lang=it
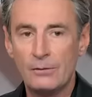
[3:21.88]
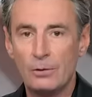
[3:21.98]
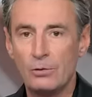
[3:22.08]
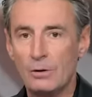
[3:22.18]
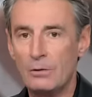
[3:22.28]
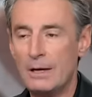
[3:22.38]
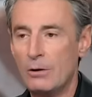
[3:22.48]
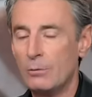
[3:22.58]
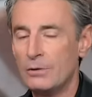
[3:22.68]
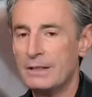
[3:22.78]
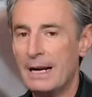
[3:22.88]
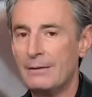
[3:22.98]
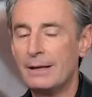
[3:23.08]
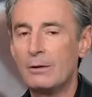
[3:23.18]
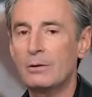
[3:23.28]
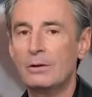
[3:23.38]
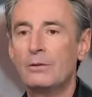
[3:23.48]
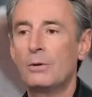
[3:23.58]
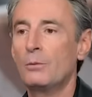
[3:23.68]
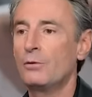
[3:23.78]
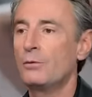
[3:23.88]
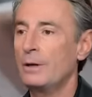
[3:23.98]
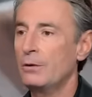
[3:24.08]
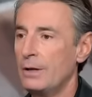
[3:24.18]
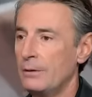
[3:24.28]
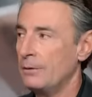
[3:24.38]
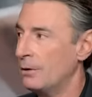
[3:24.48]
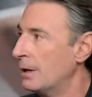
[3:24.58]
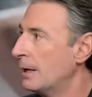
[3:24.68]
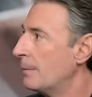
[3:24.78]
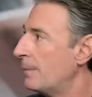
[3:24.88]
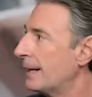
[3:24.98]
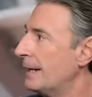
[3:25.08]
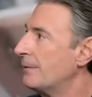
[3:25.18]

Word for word: foto che vogliamo mostrarvi che è quella del famoso frigorifero, perché gli